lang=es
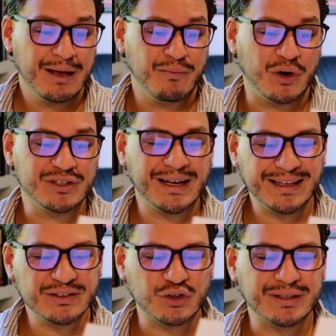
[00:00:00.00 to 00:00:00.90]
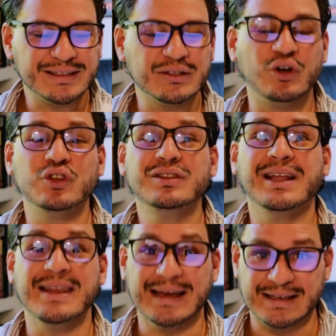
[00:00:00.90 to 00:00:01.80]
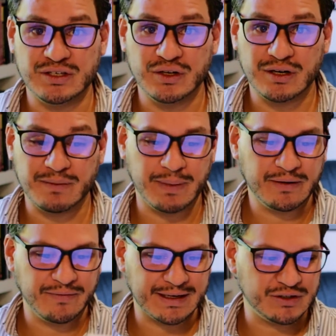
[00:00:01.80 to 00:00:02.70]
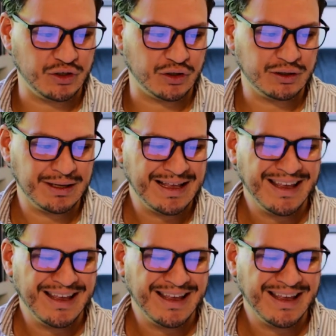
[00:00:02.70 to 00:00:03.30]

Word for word: Pero hacer las cosas con dedicación y perfección,